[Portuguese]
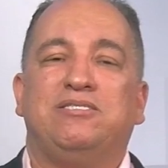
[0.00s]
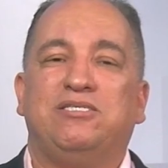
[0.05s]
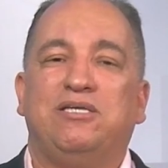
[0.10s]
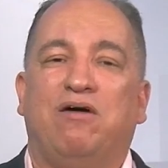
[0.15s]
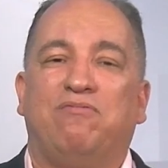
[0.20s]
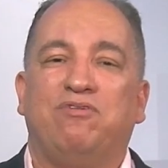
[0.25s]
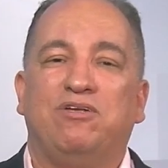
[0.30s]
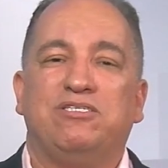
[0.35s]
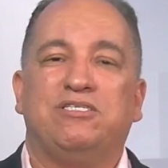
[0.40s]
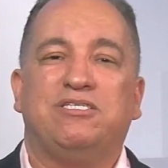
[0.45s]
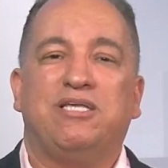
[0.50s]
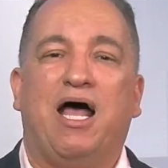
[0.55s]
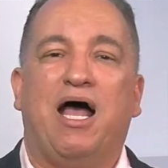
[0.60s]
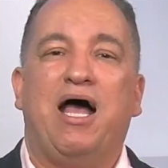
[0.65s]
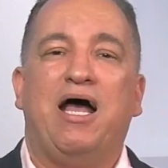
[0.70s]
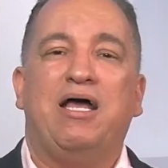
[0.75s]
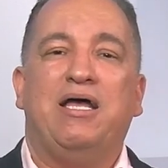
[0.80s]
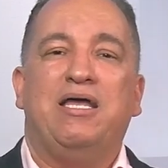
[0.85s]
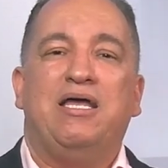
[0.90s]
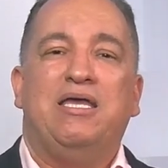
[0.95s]
de
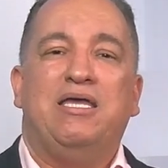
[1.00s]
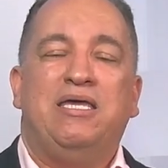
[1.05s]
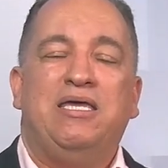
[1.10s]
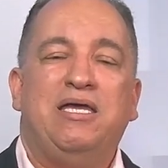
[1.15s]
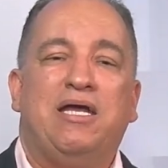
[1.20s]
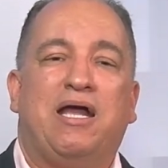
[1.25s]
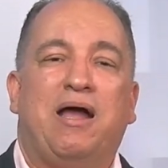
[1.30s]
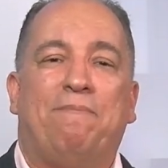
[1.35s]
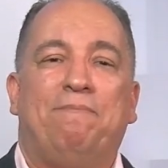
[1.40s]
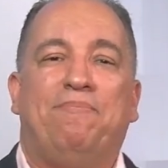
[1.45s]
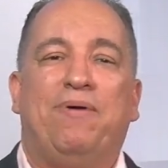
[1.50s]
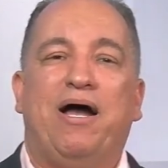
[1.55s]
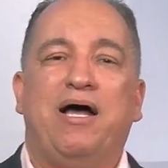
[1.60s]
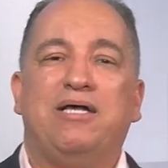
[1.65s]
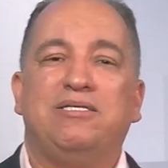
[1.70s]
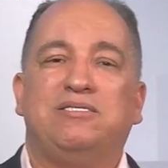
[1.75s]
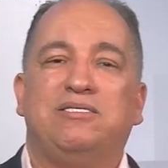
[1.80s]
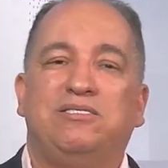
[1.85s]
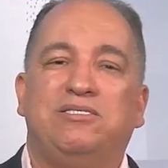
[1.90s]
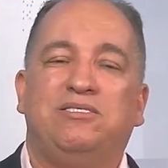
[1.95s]
avançar,
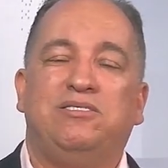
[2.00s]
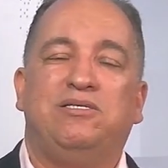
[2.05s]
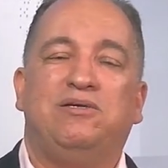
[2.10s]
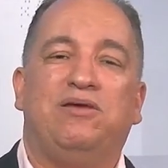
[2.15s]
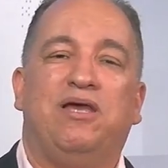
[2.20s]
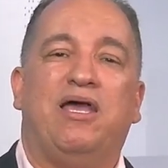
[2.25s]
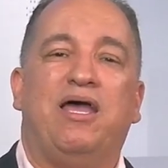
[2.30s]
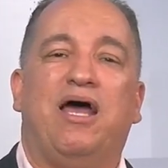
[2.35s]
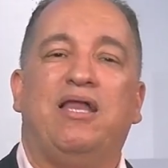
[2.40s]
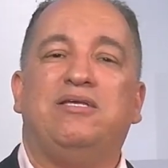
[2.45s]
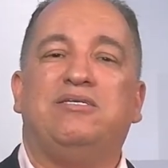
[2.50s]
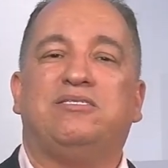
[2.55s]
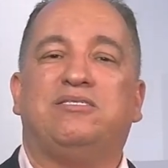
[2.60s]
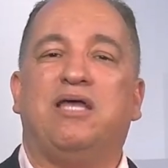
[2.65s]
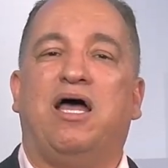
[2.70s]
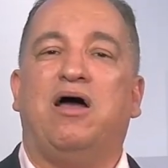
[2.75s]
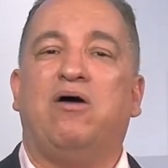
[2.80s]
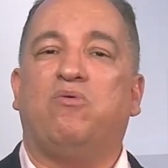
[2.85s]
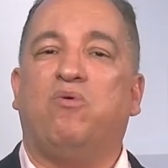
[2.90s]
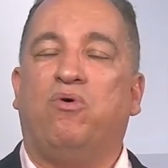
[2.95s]
incapazes de
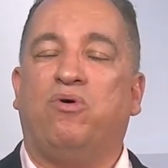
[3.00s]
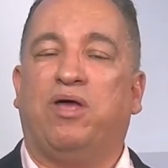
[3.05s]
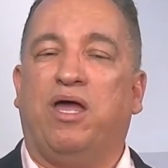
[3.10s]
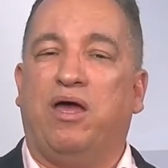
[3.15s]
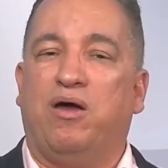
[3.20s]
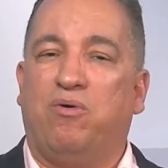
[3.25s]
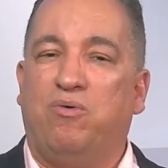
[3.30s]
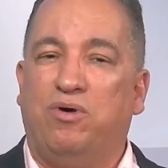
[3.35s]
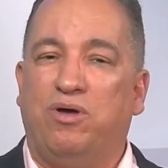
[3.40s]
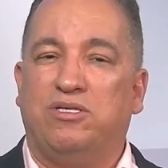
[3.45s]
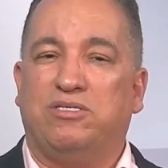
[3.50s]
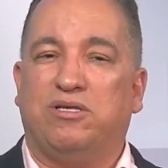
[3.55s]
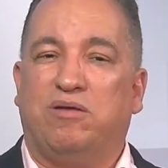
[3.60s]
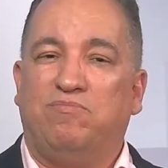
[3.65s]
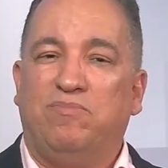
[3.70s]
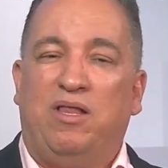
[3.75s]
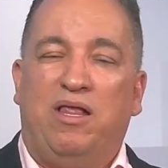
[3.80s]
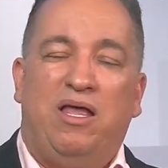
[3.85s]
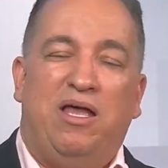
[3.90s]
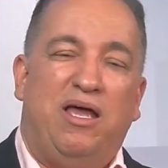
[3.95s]
realizar qualquer coisa.
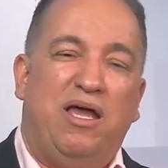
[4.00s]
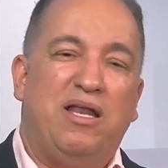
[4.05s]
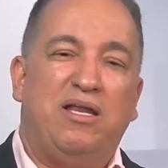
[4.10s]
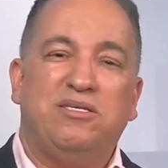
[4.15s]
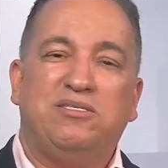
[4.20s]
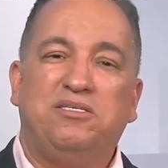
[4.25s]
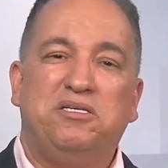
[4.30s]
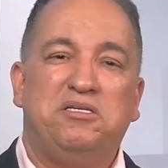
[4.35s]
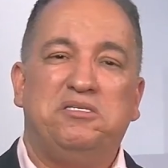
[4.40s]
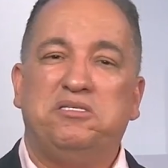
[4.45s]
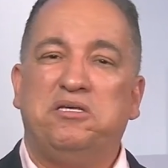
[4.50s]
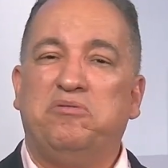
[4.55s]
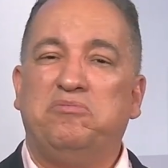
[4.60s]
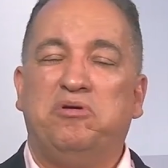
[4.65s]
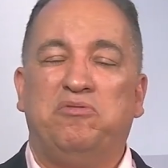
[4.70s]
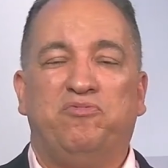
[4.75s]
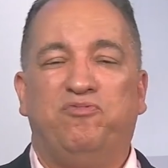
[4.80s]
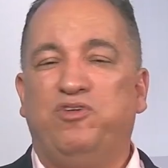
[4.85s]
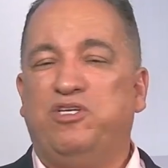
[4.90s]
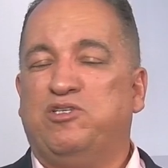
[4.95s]
Elas dizem eu
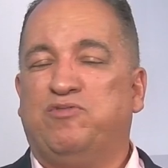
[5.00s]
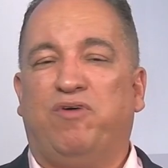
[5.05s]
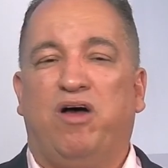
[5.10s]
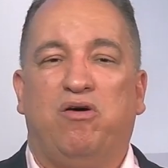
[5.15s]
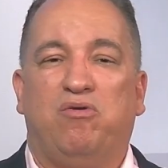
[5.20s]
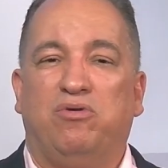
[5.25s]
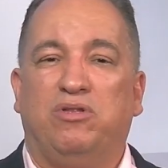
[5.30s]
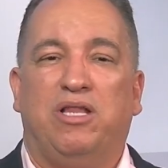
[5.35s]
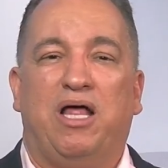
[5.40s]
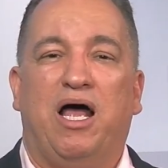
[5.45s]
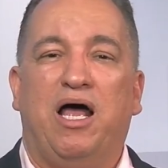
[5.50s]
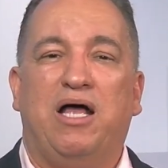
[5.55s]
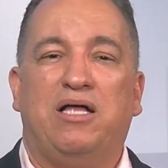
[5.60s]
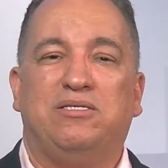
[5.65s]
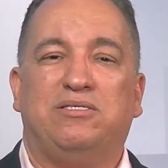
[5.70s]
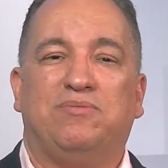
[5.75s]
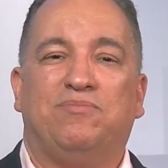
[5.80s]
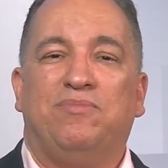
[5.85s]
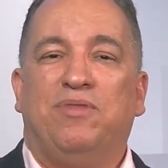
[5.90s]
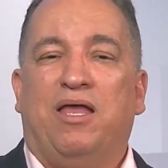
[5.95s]
não fiz
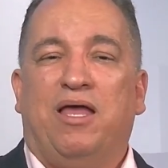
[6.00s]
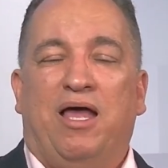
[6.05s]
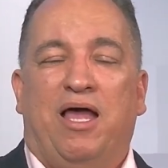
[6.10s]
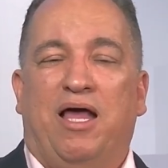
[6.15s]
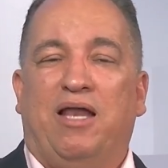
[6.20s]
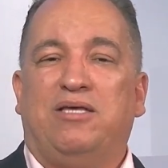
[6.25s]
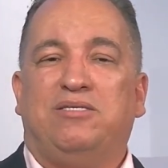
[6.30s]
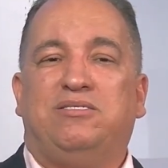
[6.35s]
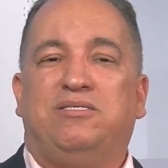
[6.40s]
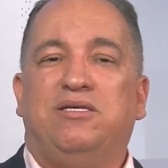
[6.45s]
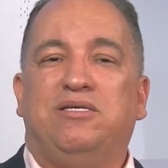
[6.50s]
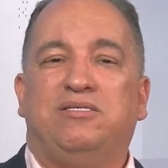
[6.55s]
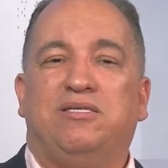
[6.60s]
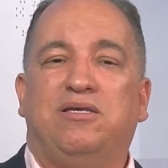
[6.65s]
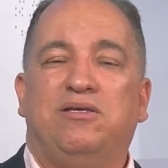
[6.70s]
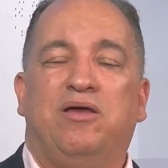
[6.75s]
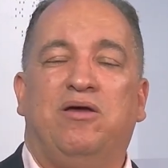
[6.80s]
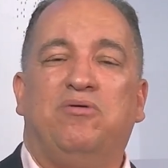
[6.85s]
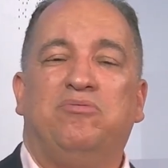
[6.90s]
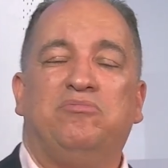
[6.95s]
faculdade, elas
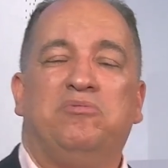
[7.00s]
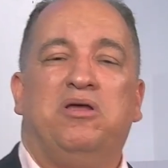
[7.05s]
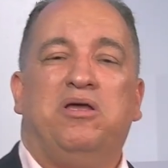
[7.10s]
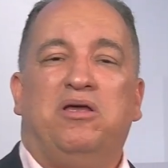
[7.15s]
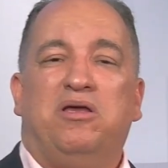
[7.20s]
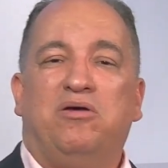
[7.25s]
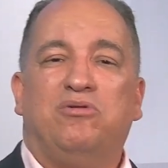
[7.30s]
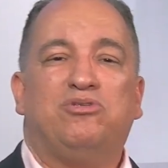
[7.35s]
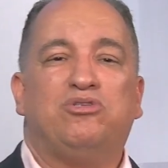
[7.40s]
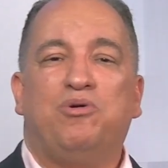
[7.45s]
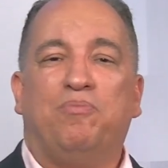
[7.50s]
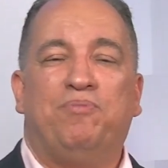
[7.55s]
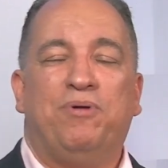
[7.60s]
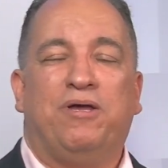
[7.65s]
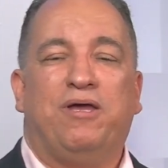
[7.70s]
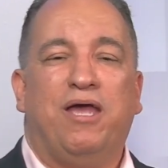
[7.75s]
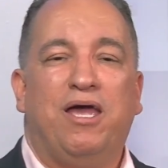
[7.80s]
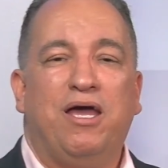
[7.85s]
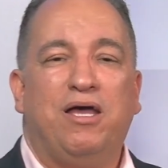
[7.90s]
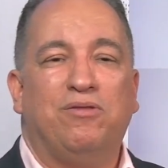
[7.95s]
dizem eu, eu sou
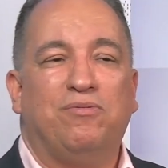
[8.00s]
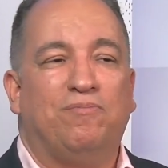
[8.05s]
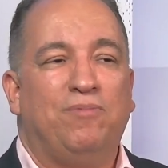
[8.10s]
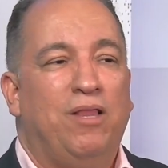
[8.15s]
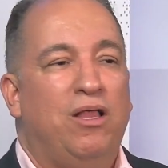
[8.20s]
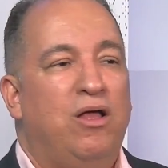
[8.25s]
pequeno,